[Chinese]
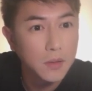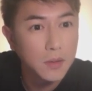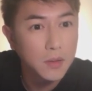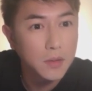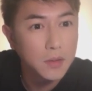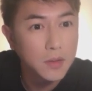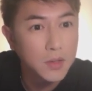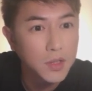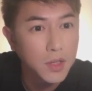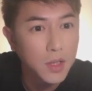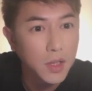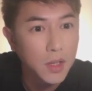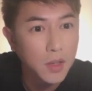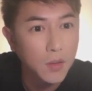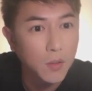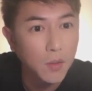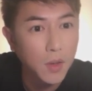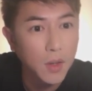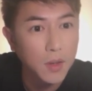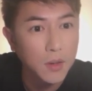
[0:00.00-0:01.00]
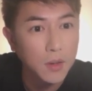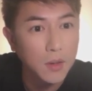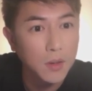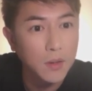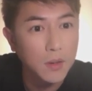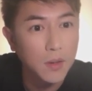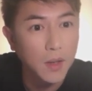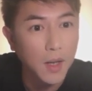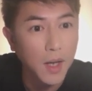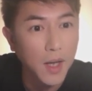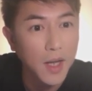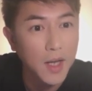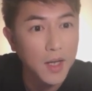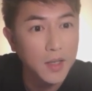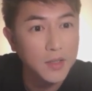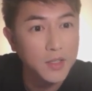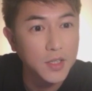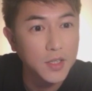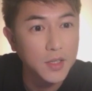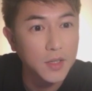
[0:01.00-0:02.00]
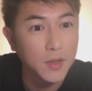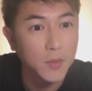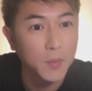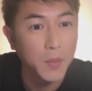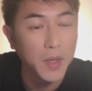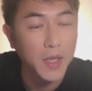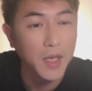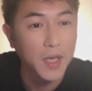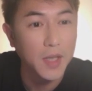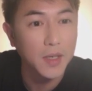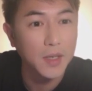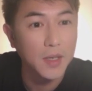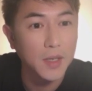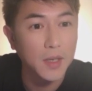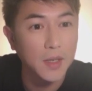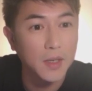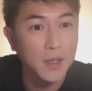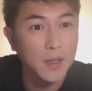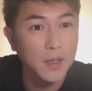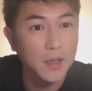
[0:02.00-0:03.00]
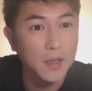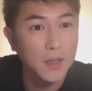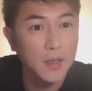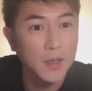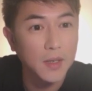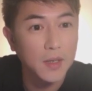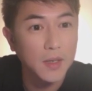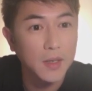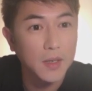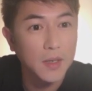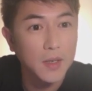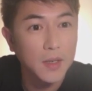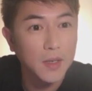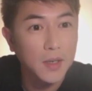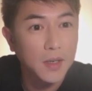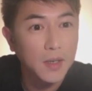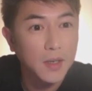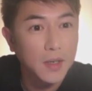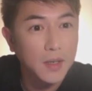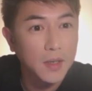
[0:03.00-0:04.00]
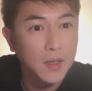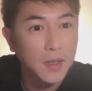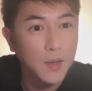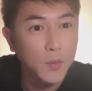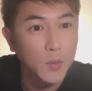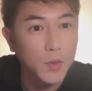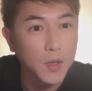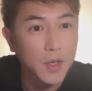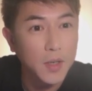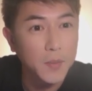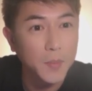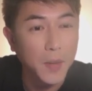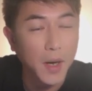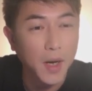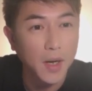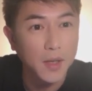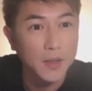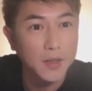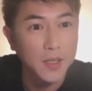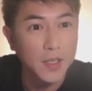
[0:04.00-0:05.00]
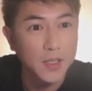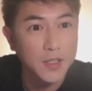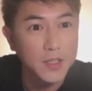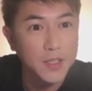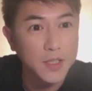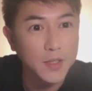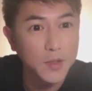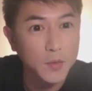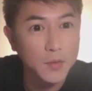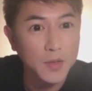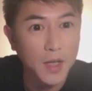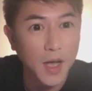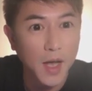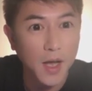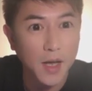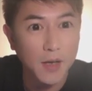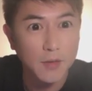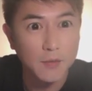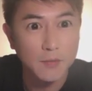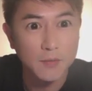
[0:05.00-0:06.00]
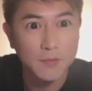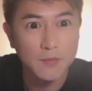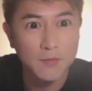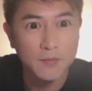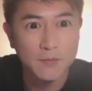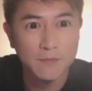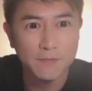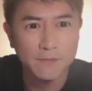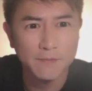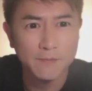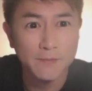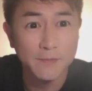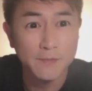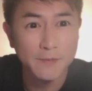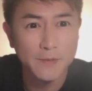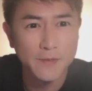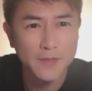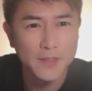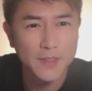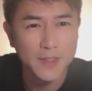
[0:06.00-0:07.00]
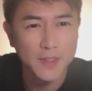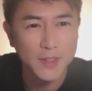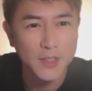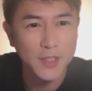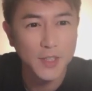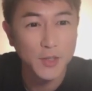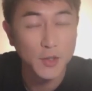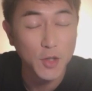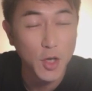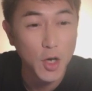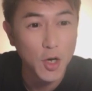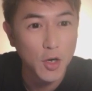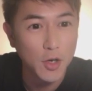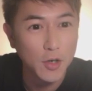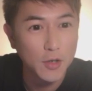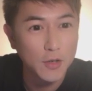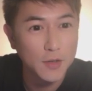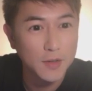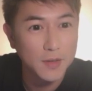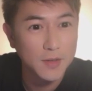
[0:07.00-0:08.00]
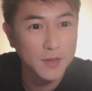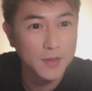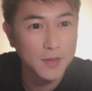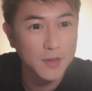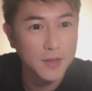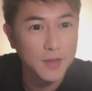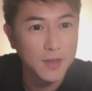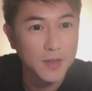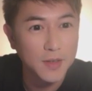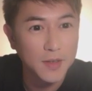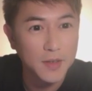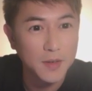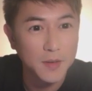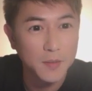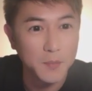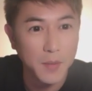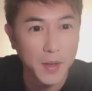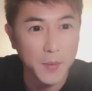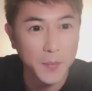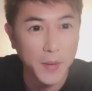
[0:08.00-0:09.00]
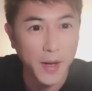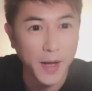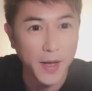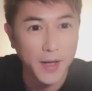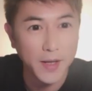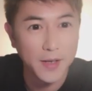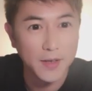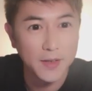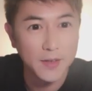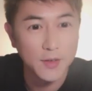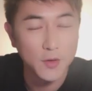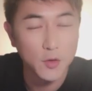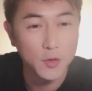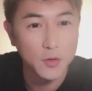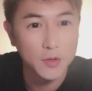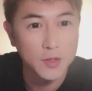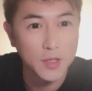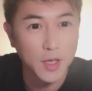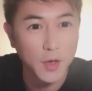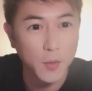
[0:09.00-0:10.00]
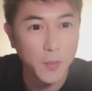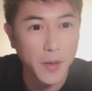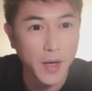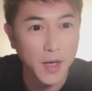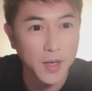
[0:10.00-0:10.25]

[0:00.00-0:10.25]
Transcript: 切换，哎，真的有美颜哎，那我可以把眼睛弄大，眼睛好大哦，美白。超白，